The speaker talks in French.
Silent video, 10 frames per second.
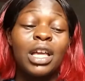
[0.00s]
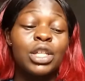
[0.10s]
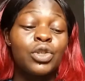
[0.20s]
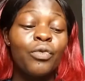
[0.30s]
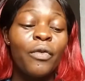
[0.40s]

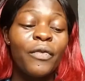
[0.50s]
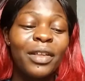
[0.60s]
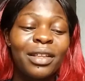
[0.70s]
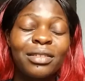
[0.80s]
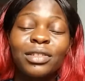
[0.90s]
Si vous faites,
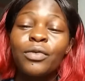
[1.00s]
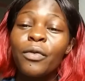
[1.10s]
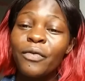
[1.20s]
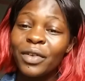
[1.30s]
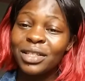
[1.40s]
hein, si vous
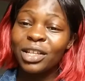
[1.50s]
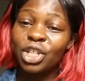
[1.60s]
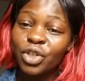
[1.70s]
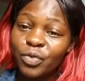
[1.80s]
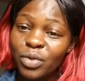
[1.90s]
faites ce que
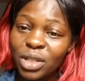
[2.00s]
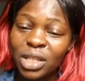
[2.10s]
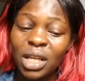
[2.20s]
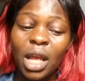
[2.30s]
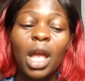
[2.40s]
je vous
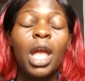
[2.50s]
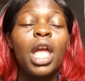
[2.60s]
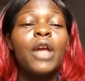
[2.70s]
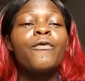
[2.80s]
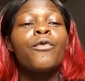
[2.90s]
dis
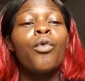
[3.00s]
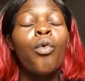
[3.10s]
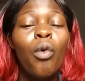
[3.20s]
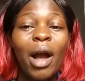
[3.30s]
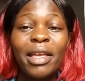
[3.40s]
et vous
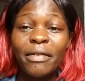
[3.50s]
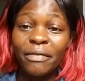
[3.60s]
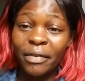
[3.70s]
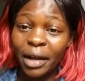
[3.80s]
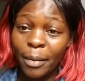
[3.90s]
croyez
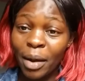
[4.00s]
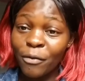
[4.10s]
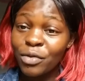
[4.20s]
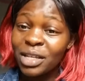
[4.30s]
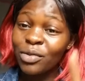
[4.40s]
vraiment,
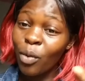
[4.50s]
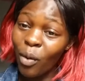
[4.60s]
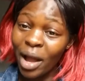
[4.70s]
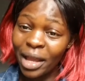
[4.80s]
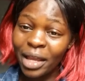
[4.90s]
vous y
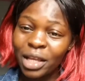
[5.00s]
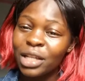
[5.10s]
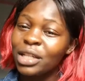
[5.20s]
croyez,